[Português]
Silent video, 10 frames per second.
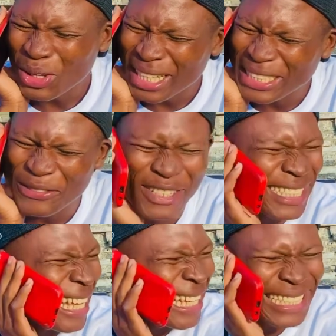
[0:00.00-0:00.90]
Ora, se
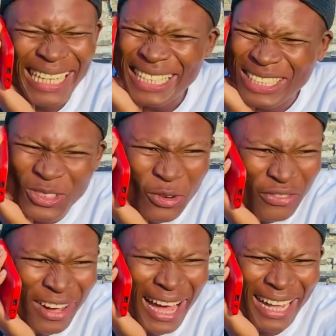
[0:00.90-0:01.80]
você quiser se
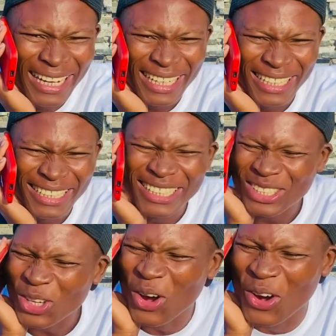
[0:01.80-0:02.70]
inovar, se
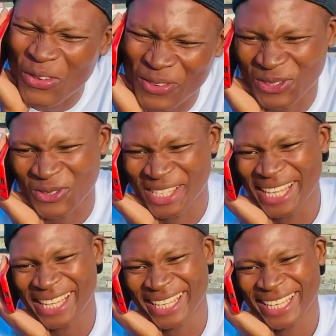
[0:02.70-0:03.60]
inove,
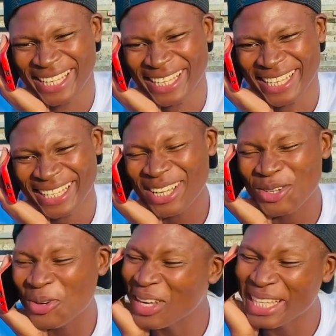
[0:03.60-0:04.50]
Suzy. Eu
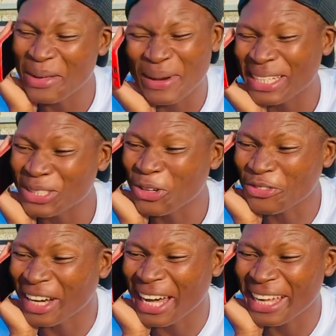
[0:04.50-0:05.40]
não liguei para te
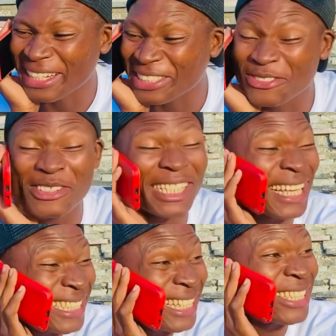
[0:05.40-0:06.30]
inovar. Se você
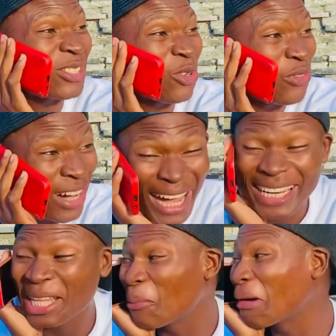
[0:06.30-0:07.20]
quiser se inovar,
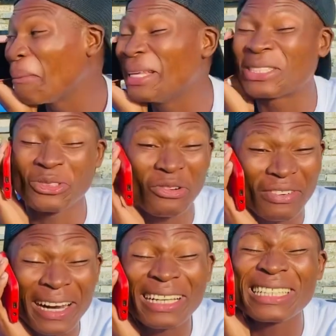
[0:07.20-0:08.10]
tem problema em se
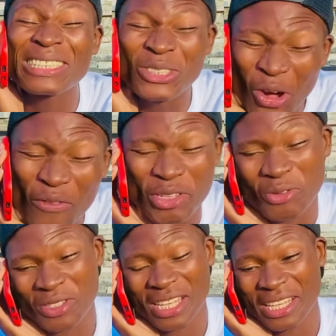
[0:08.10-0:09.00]
inovar, que se inove
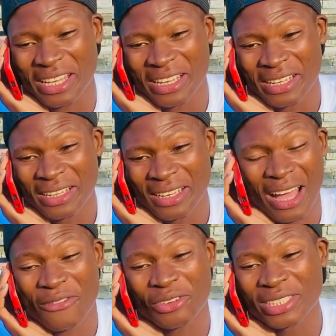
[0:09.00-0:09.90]
sozinha.
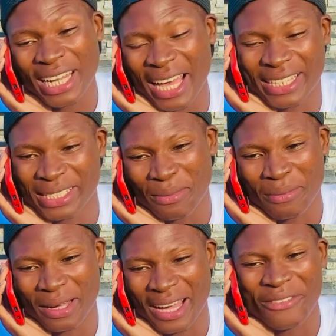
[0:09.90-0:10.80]
À vontade,
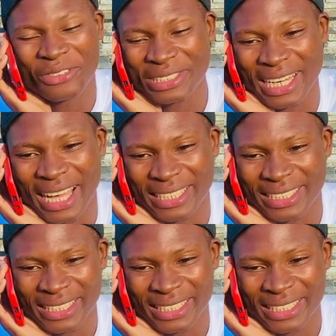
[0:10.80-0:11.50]
mamá, à vontade.